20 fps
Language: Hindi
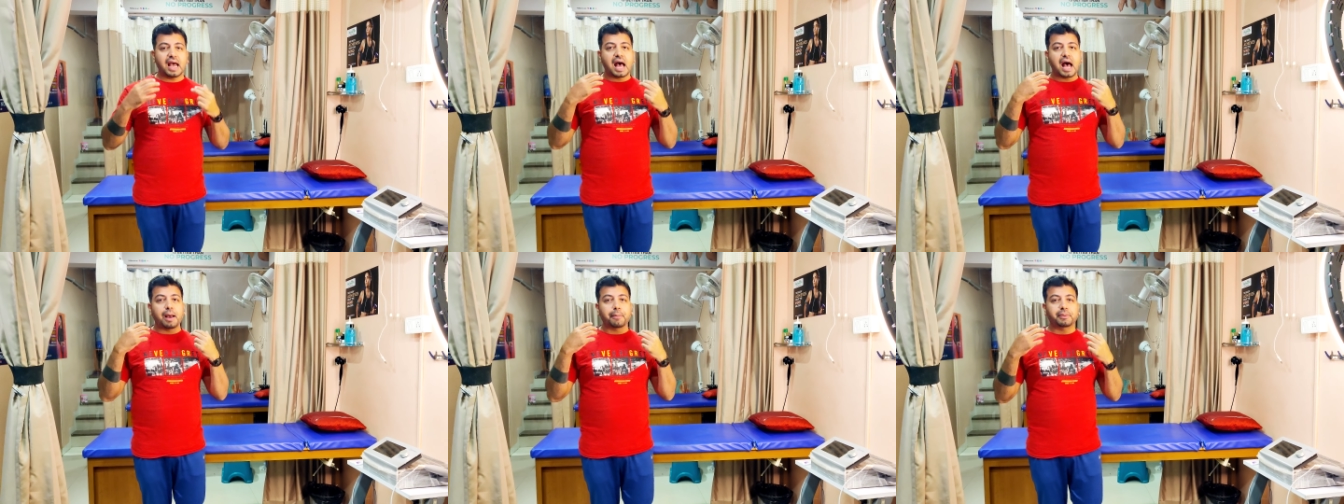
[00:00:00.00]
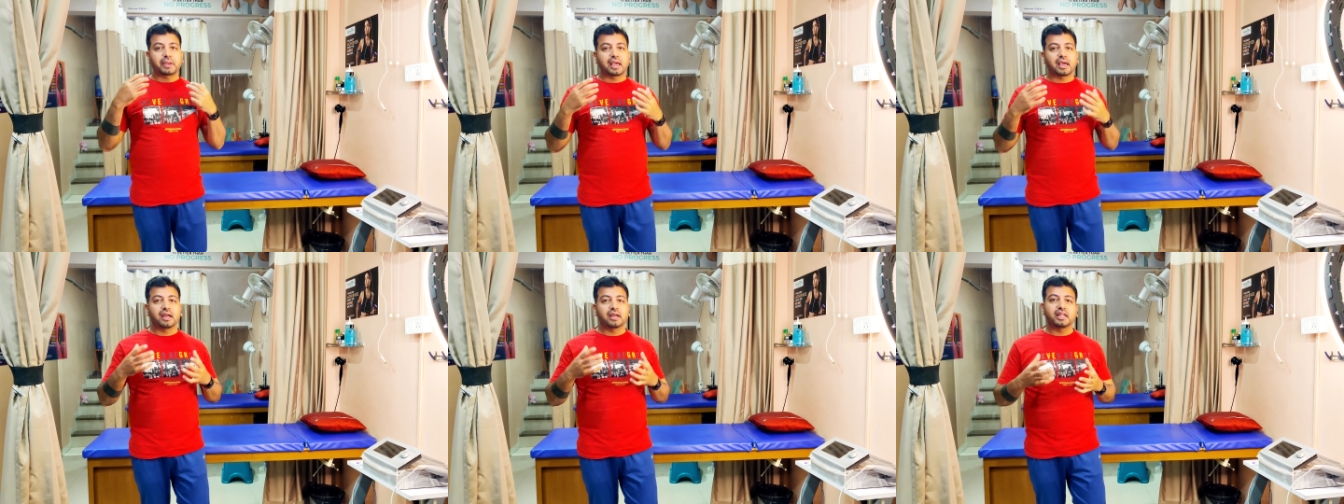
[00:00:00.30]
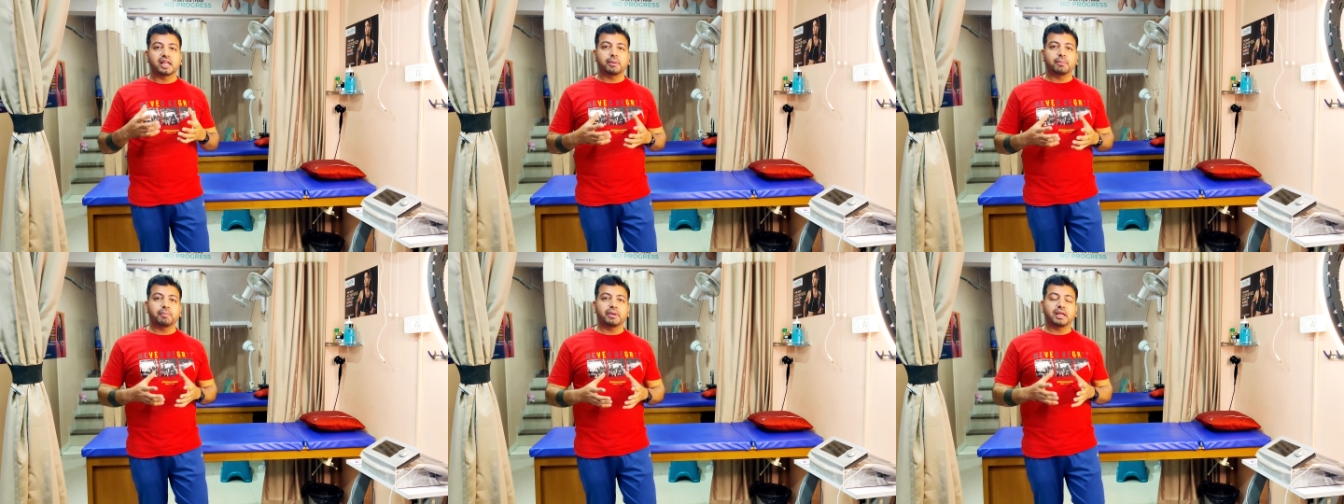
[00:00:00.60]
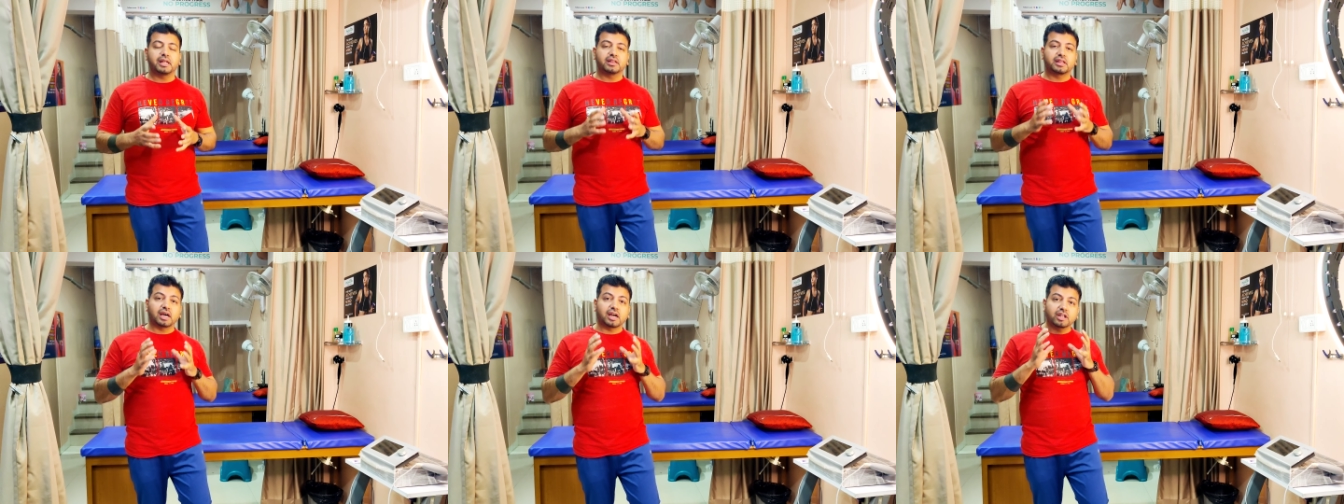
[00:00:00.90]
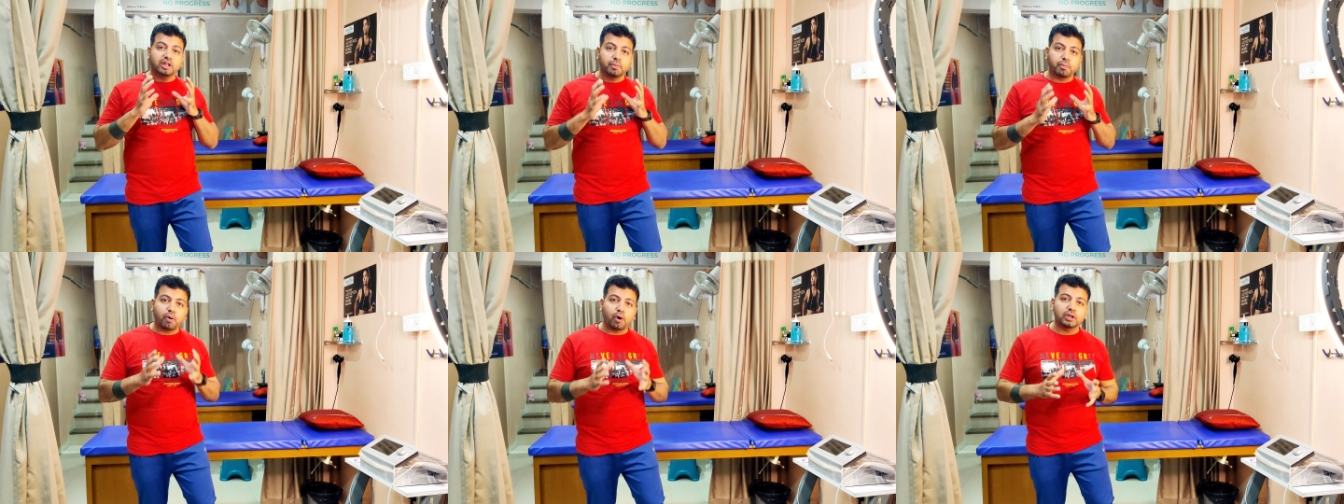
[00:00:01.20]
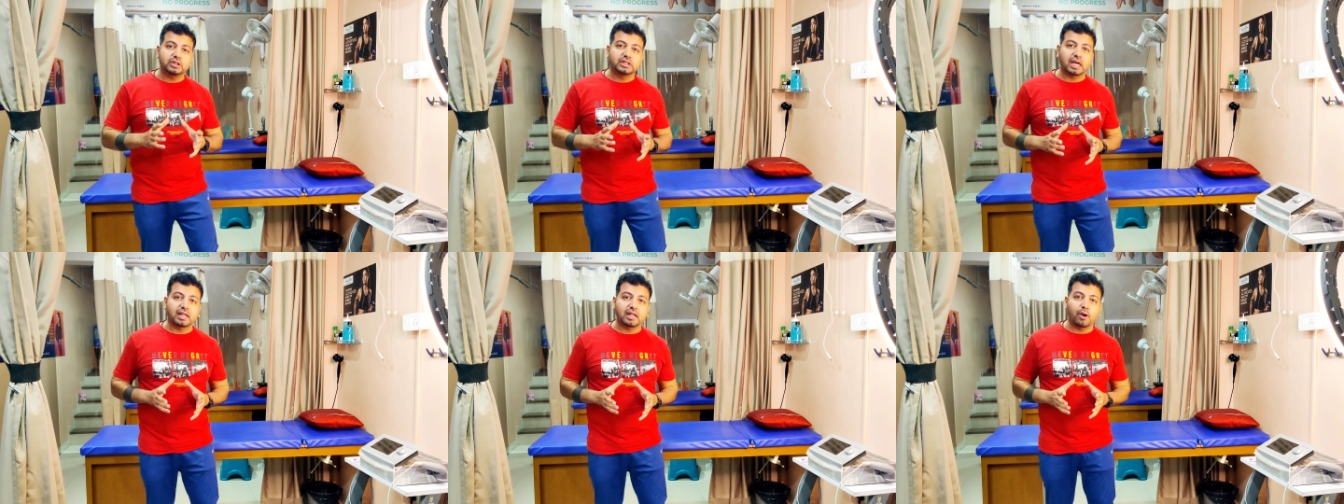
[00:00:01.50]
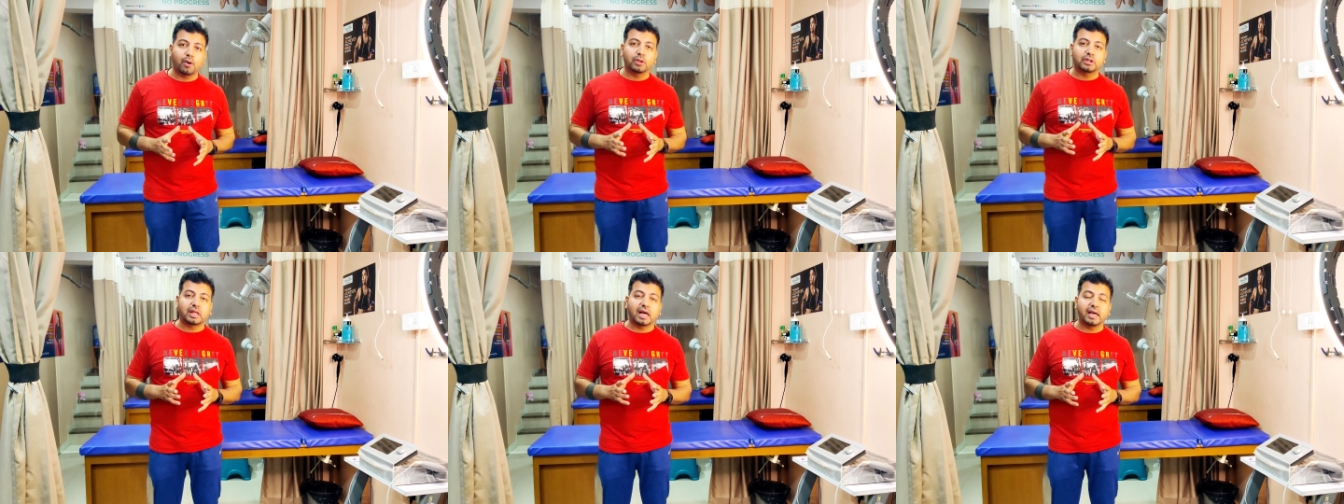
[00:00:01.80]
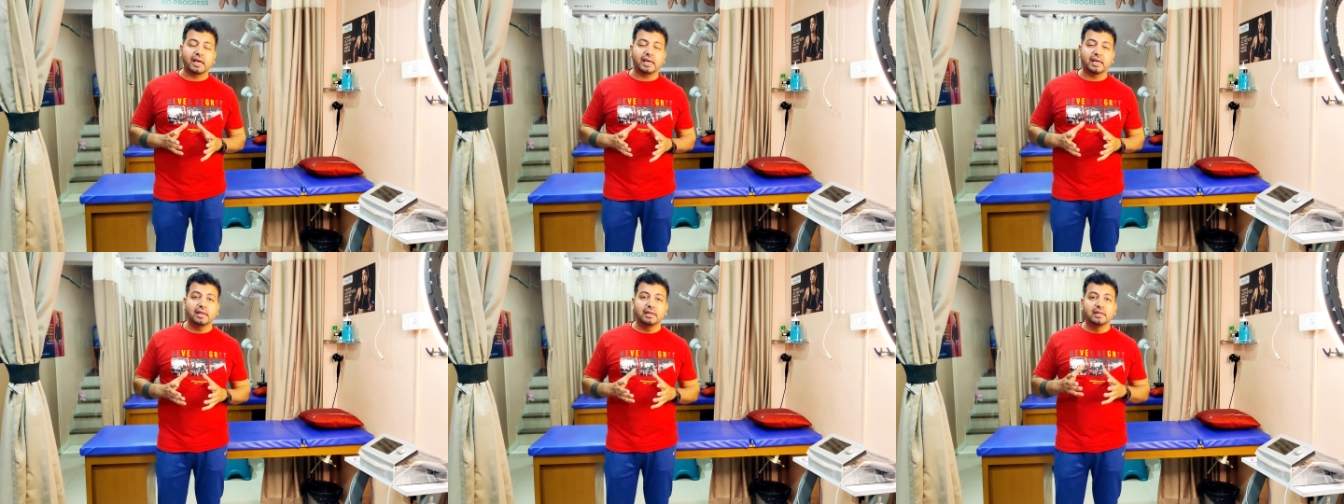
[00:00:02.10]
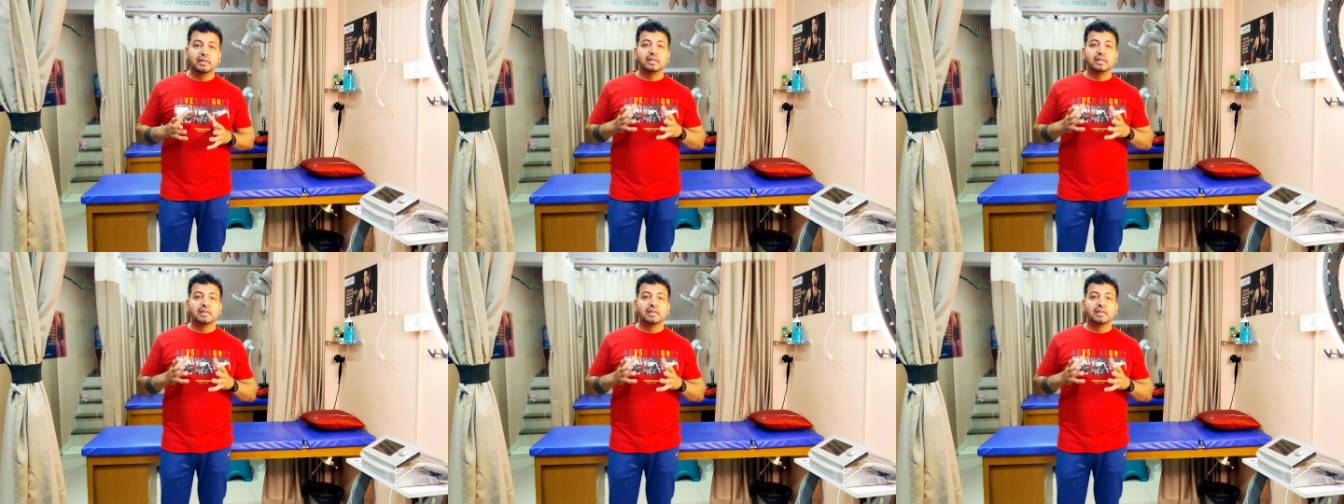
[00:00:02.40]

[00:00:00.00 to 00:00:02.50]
आपकी गर्दन में दर्द बहुत ज्यादा होता है